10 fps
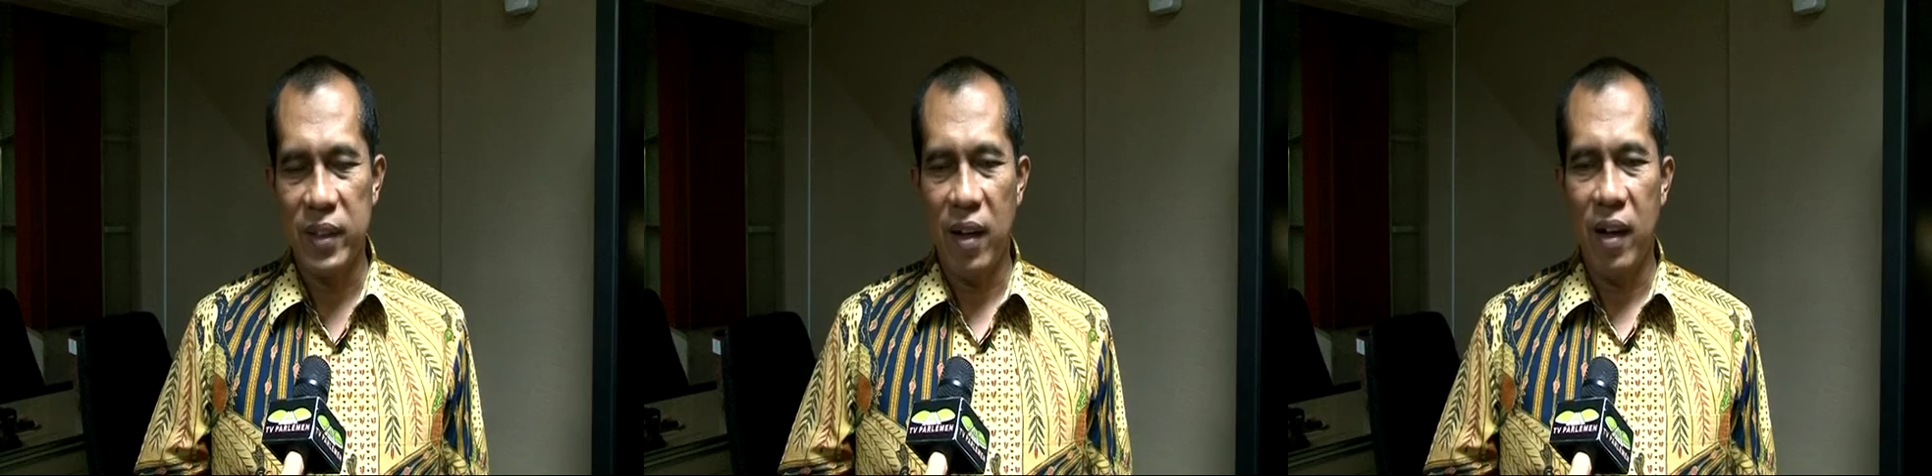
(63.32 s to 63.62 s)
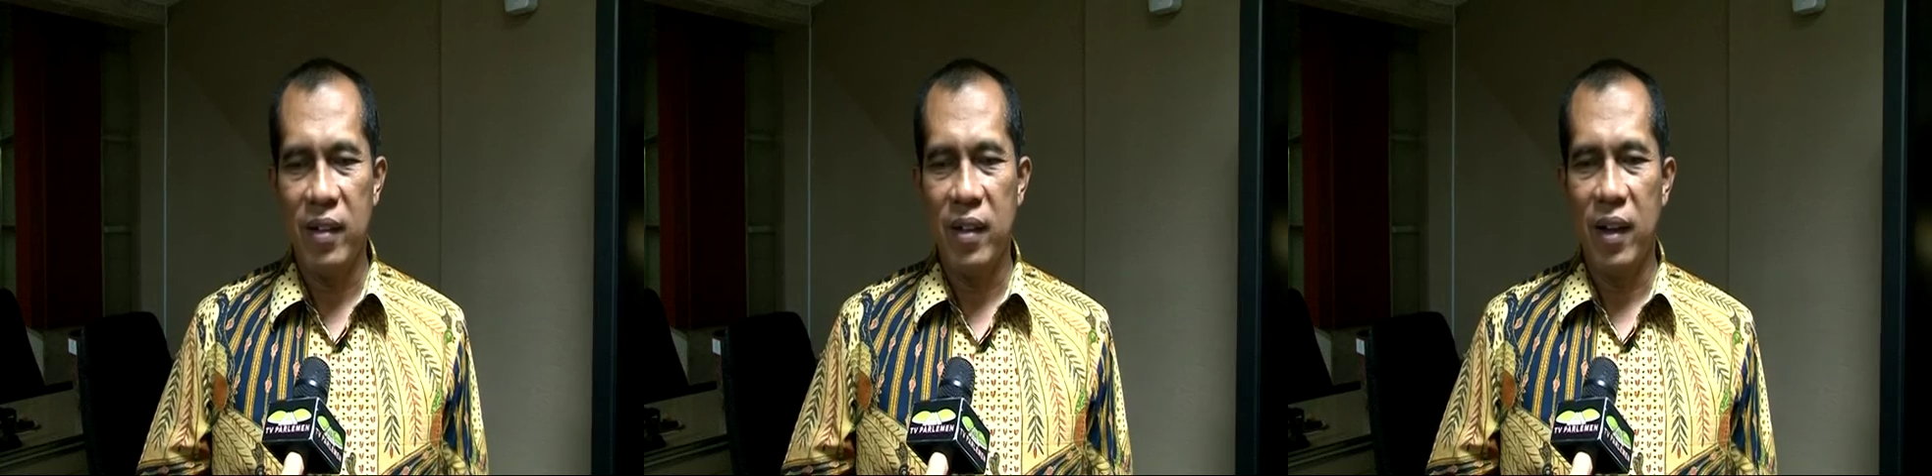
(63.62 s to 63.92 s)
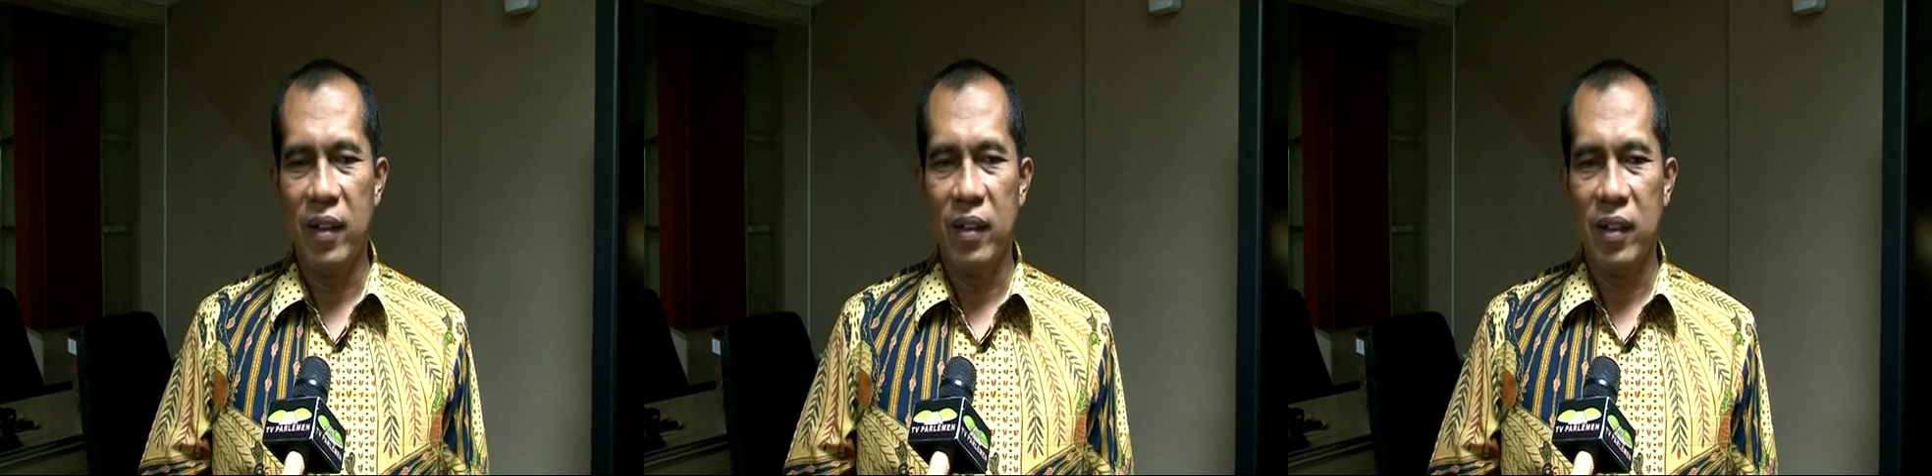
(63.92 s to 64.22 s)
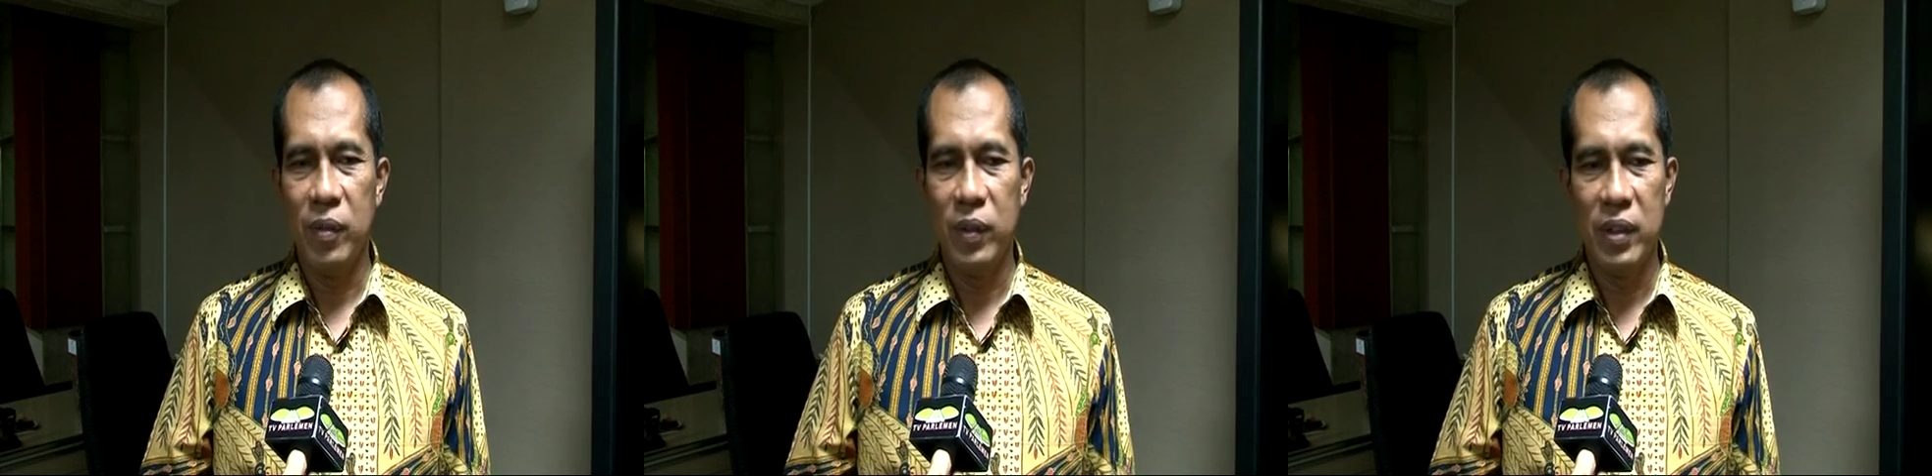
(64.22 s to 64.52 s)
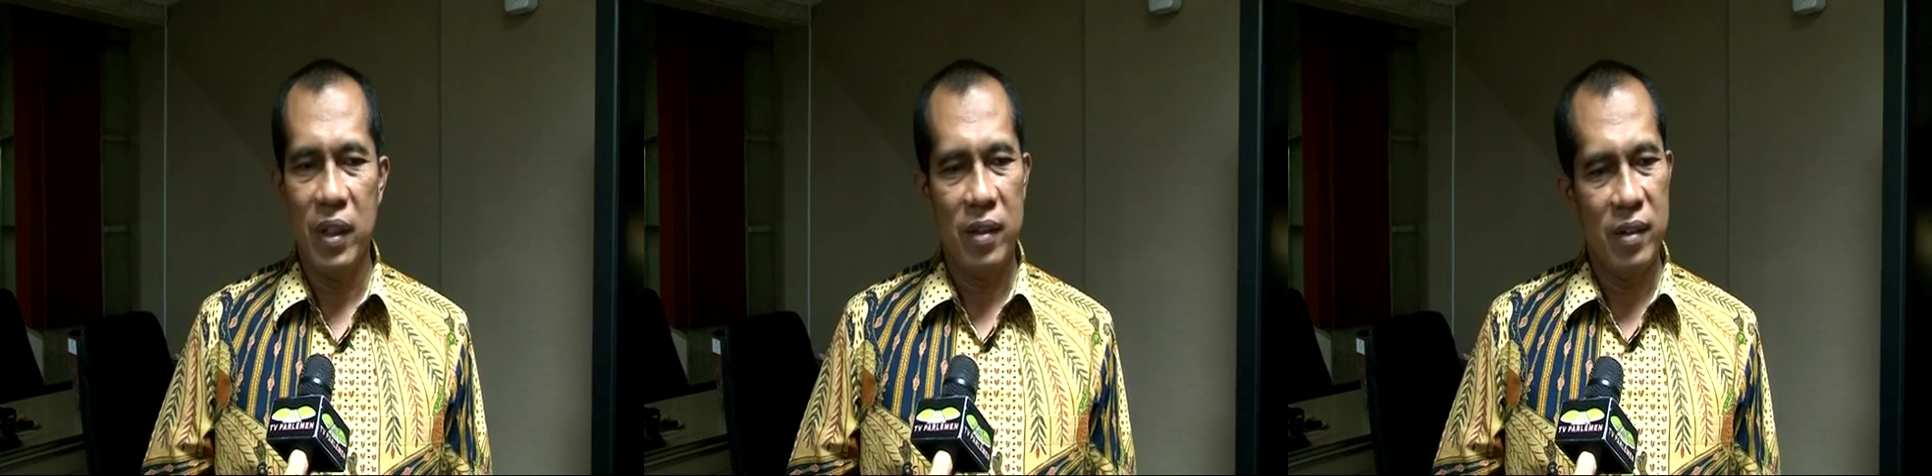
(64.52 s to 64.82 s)
Haris Al-Masyari
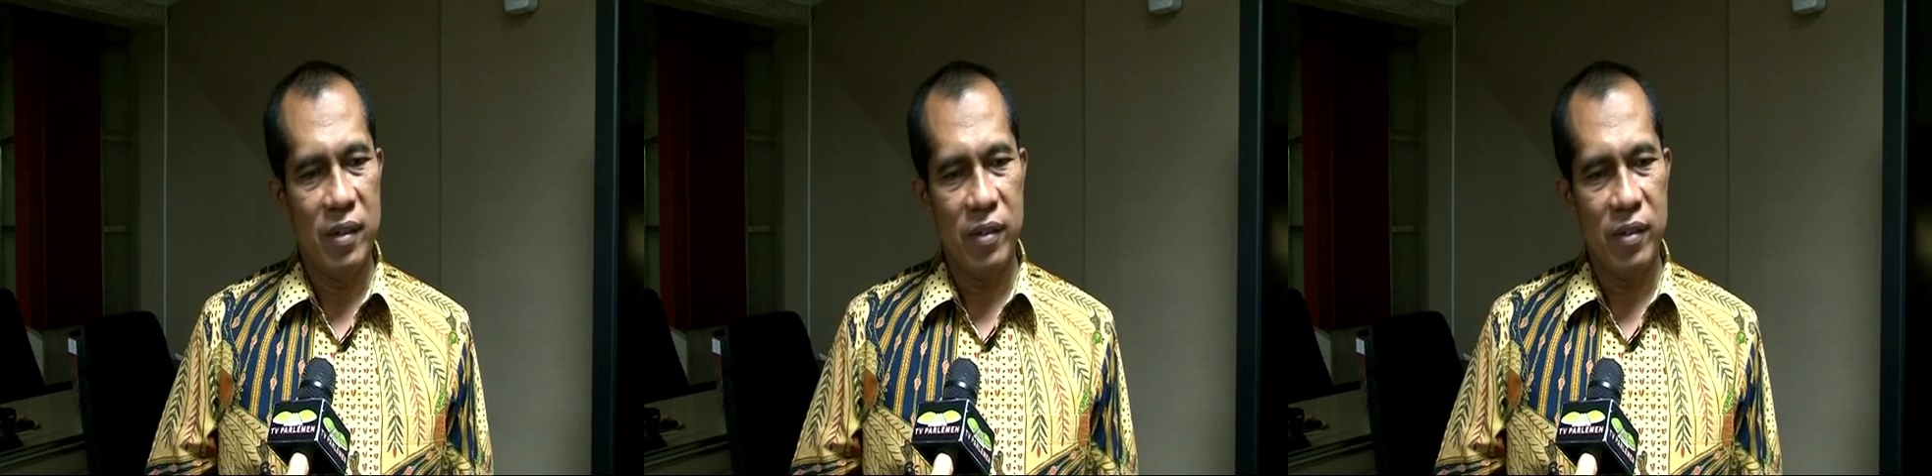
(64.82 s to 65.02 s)
berpendapat,